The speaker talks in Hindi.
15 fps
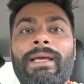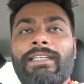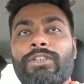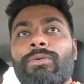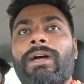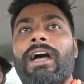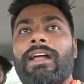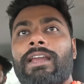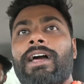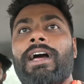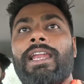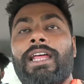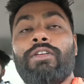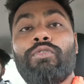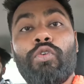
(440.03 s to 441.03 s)
पैसों में आग
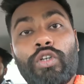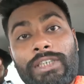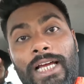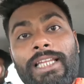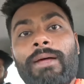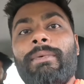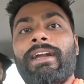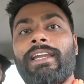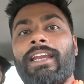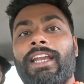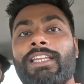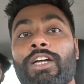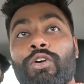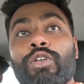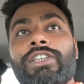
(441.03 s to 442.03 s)
लगाना वो ज़्यादा बेटर
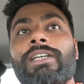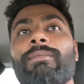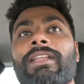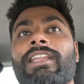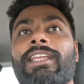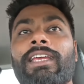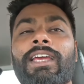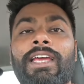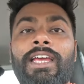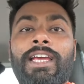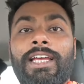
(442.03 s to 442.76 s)
रहता खुशी मिलती